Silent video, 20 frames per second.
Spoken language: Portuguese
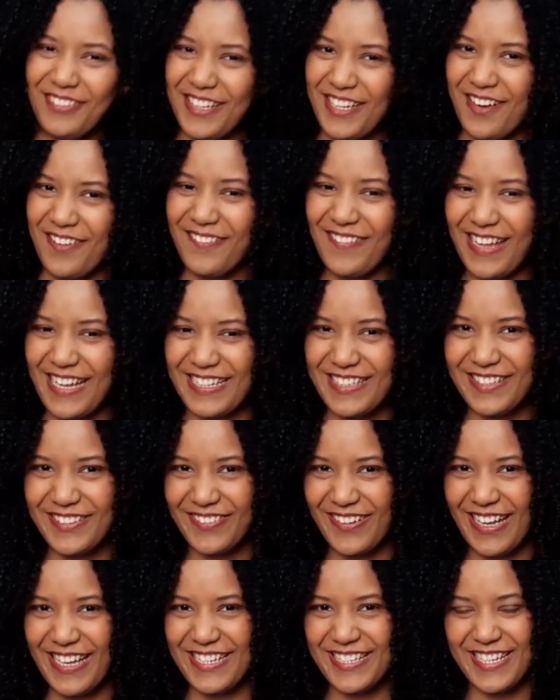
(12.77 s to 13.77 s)
Finalmente,
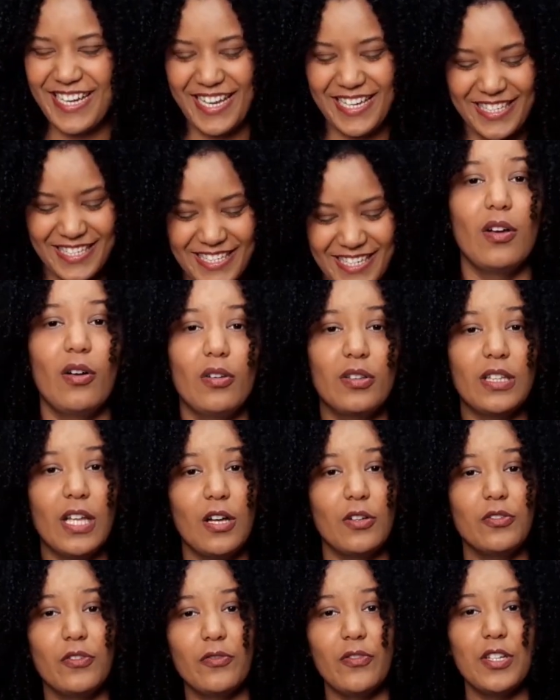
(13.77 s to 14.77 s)
não é, gente?
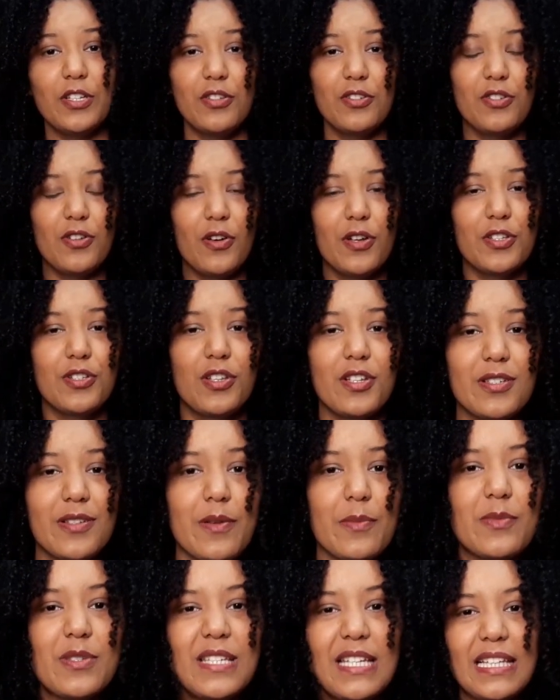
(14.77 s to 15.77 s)
Então, no vídeo de hoje nós
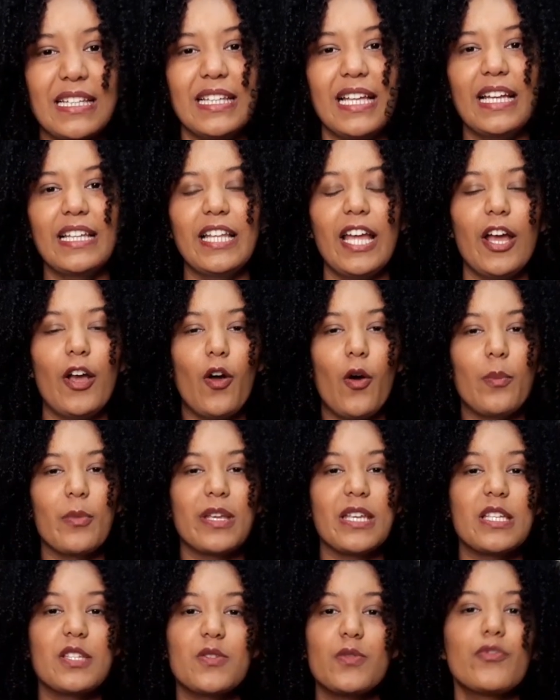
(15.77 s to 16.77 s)
vamos entender como
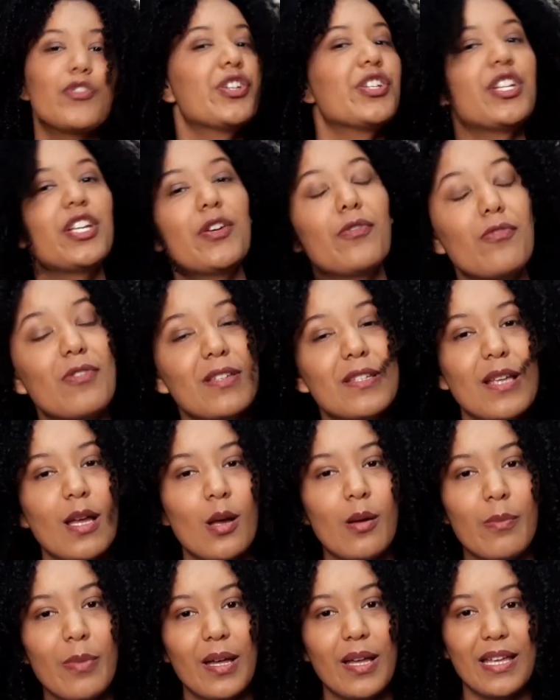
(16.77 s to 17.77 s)
que surgiu o
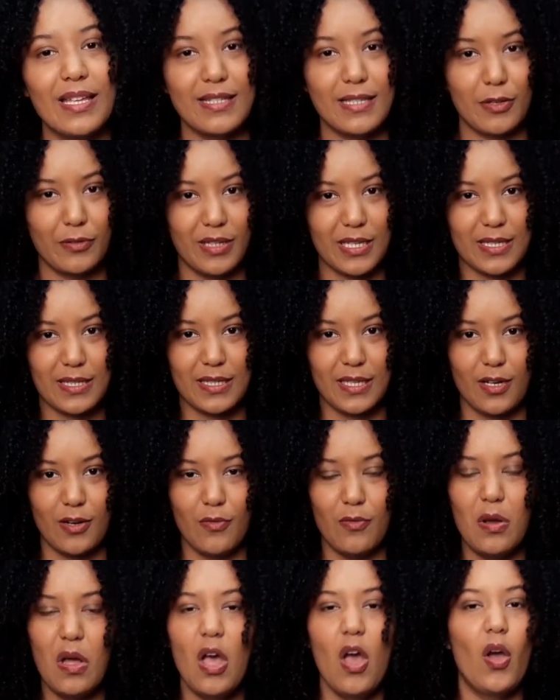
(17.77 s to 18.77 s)
samba
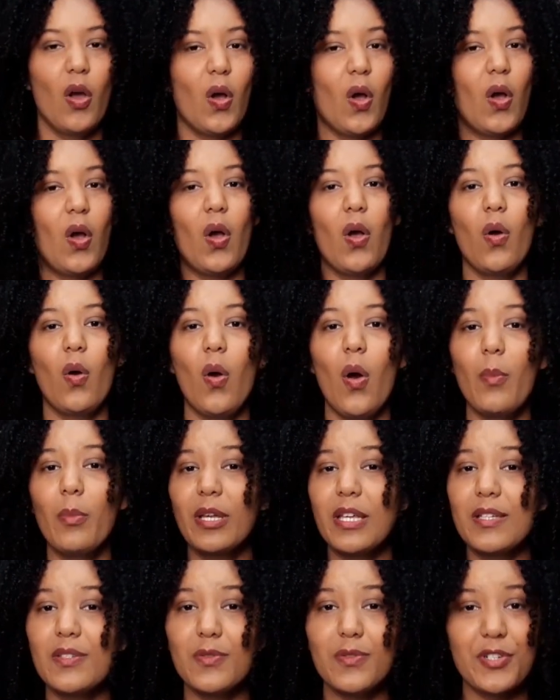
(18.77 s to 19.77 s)
exaltação,
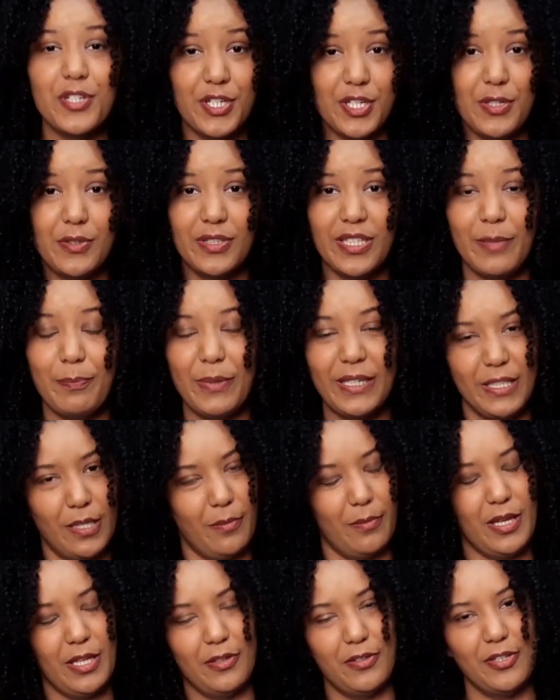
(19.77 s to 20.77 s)
como que surgiu o
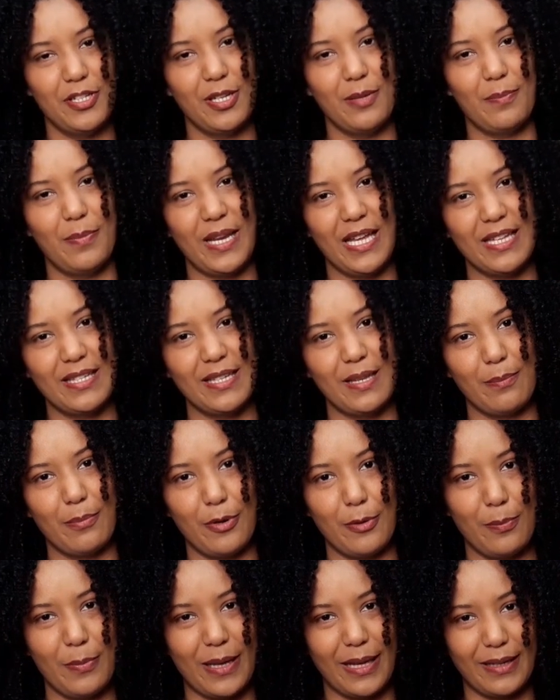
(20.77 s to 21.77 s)
departamento de imprensa e
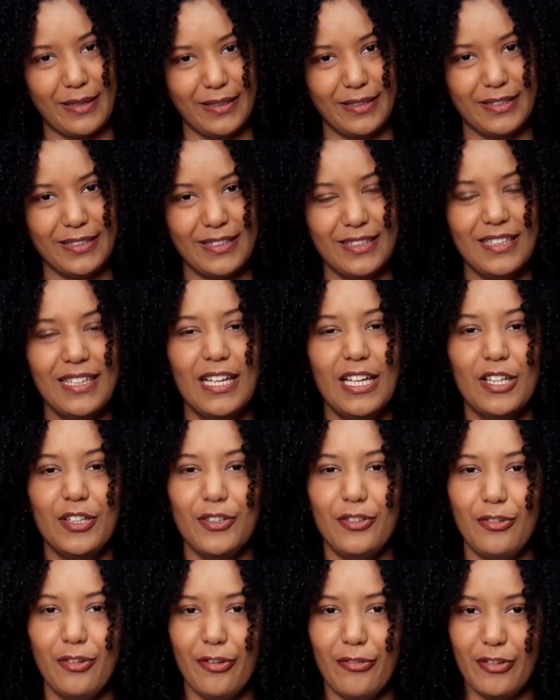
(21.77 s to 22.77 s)
propaganda
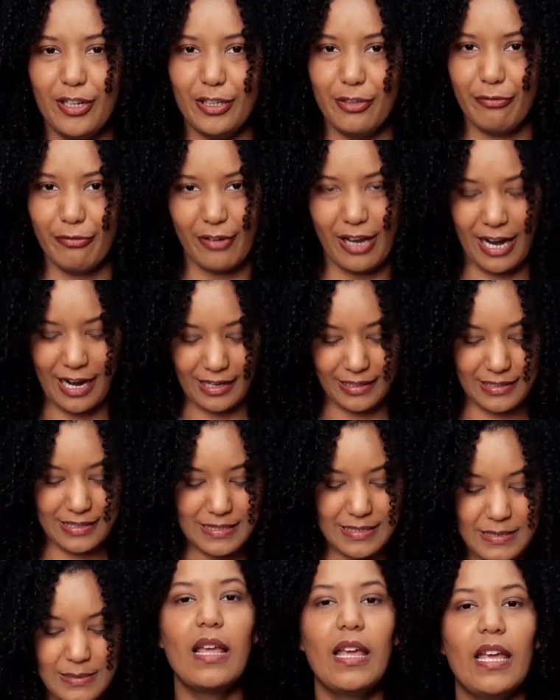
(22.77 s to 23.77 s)
no governo
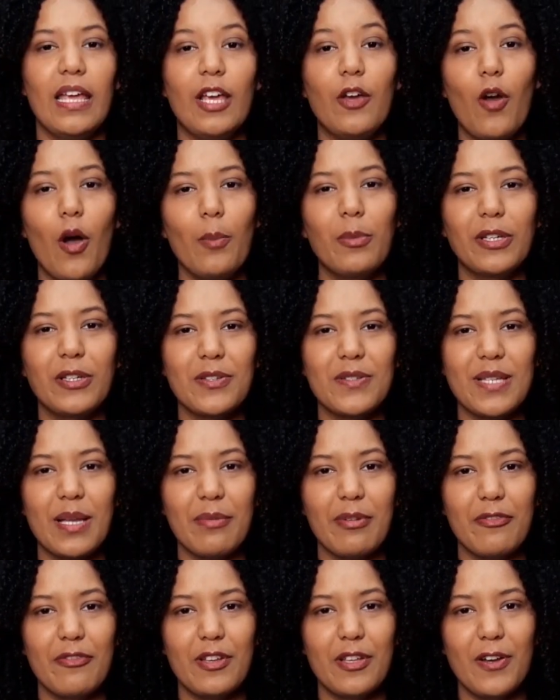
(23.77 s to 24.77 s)
Vargas e como que o
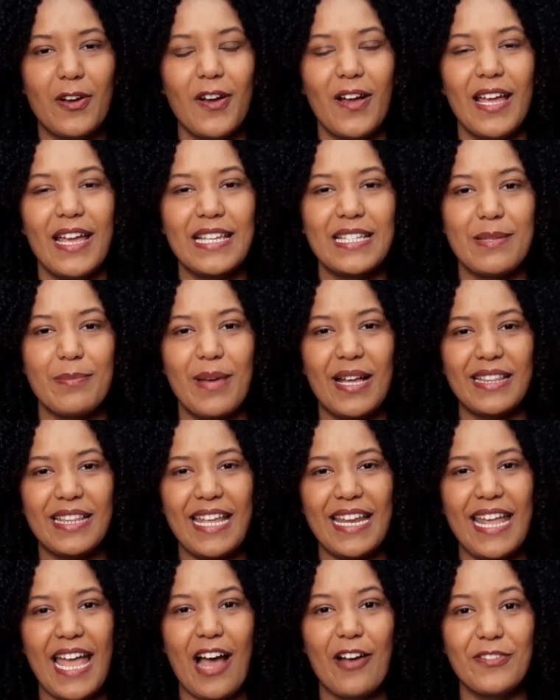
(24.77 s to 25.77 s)
samba virou esse
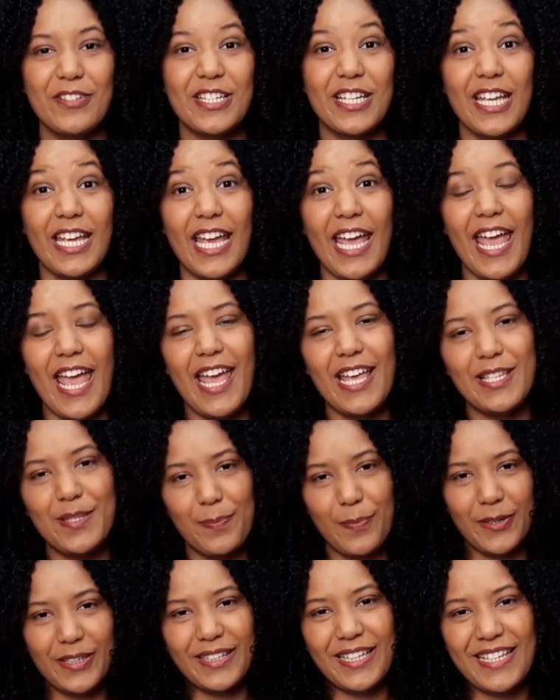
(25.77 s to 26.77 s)
material de
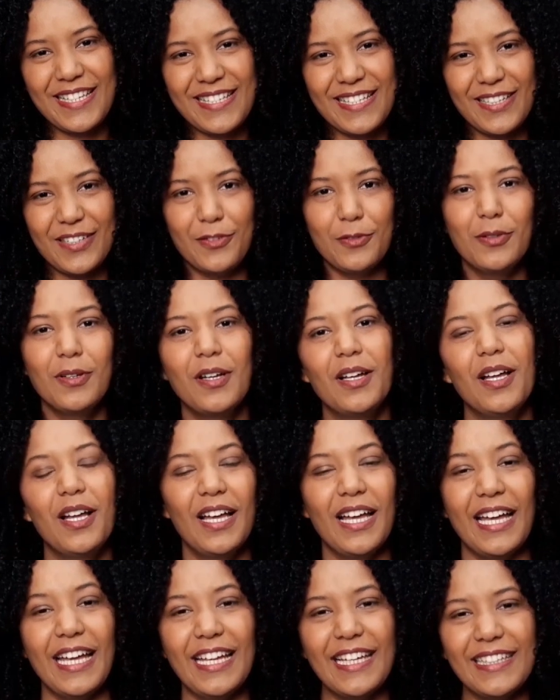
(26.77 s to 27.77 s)
exportação
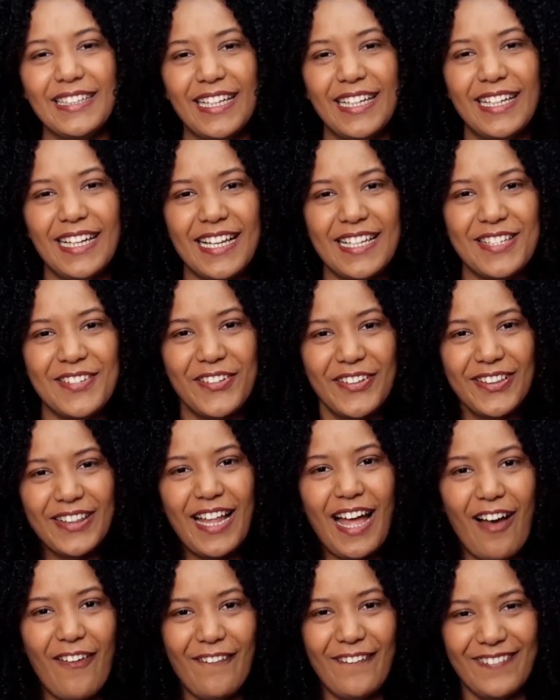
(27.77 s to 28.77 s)

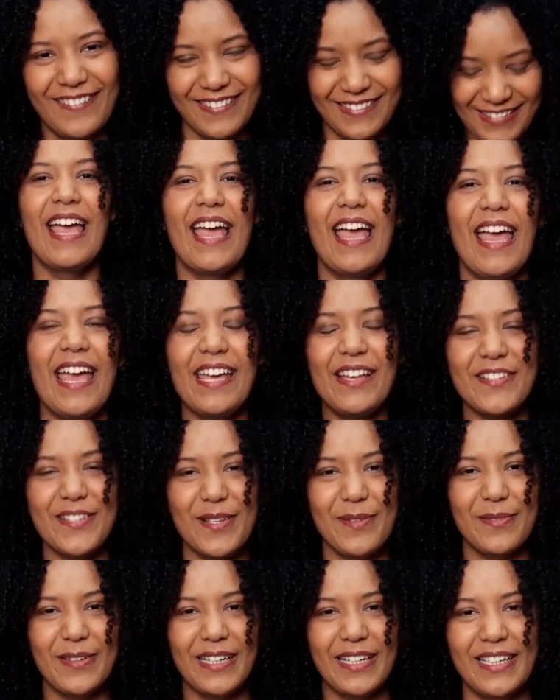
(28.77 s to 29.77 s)
internacional. Eu
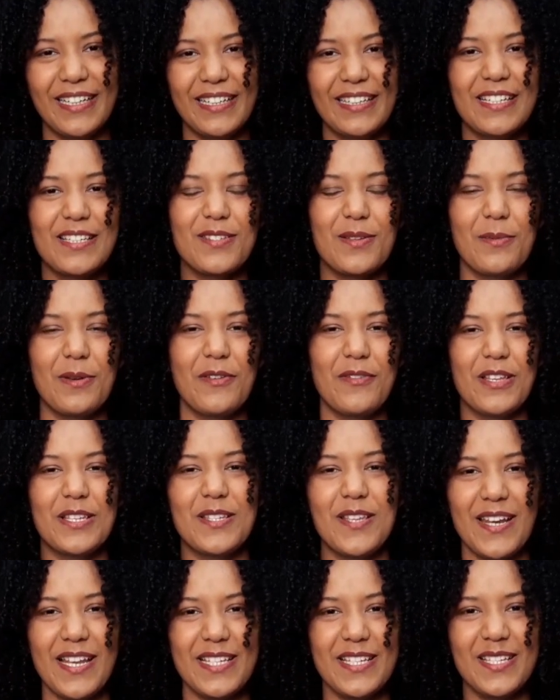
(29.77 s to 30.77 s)
sou Morgana, sou
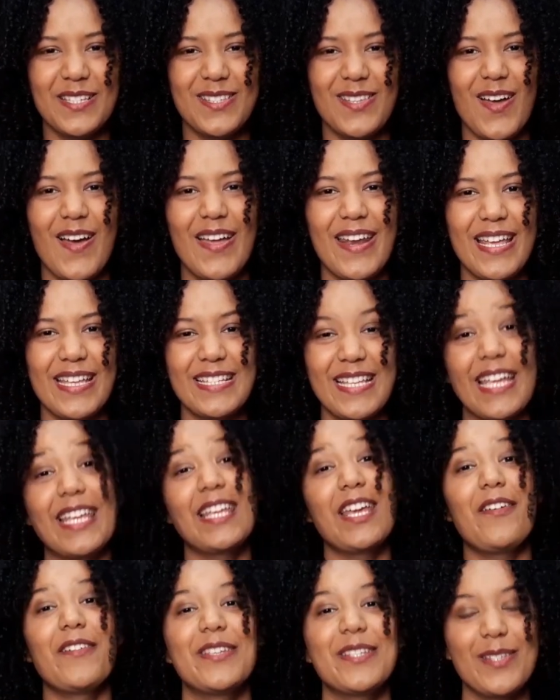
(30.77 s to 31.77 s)
professora de História, esse
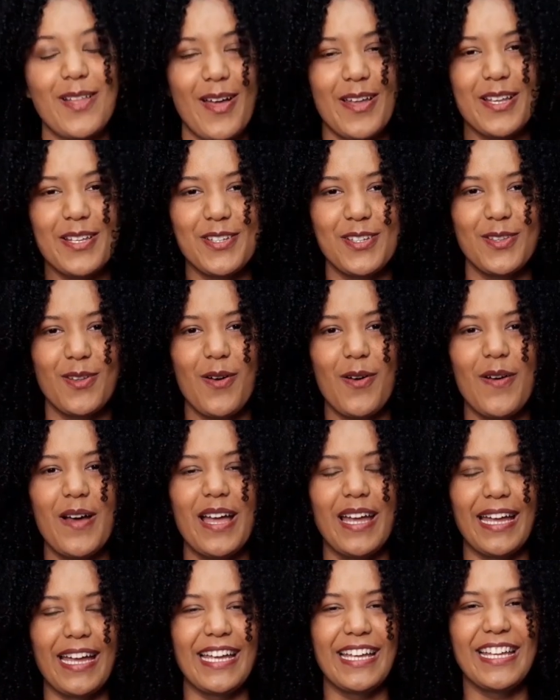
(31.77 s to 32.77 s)
aqui é o História de
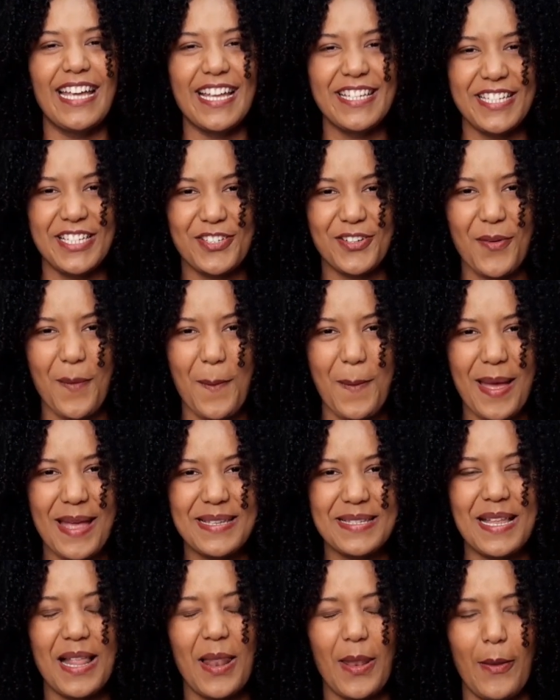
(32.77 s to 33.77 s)
Noah e a gente
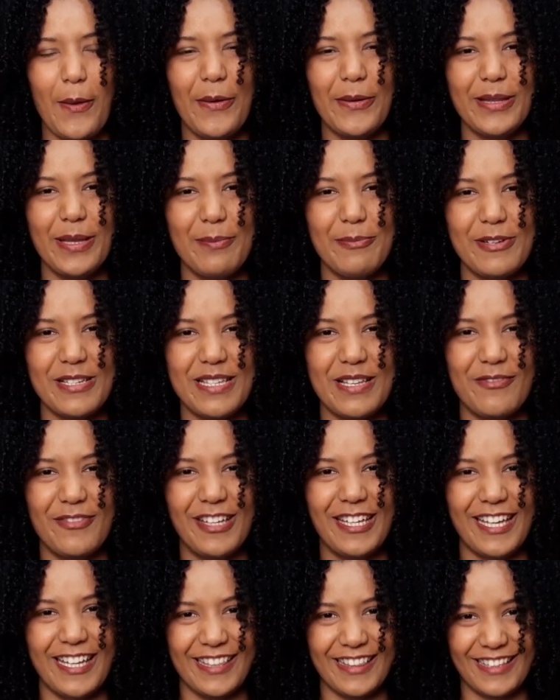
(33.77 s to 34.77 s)
começa logo depois da
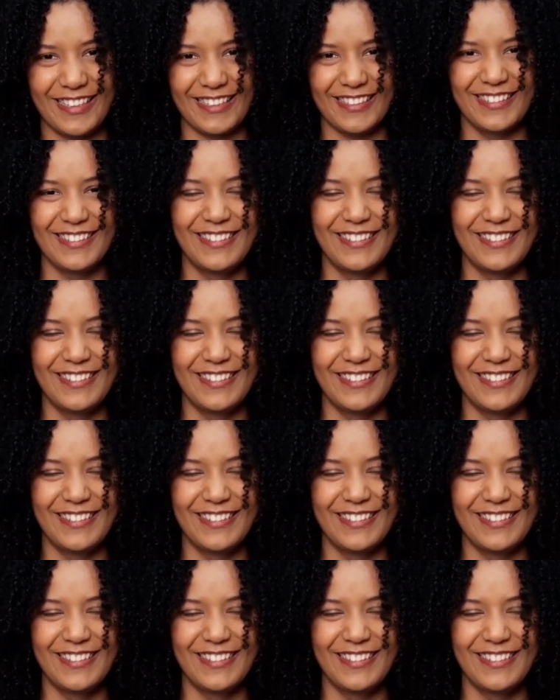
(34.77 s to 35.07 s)
vinheta.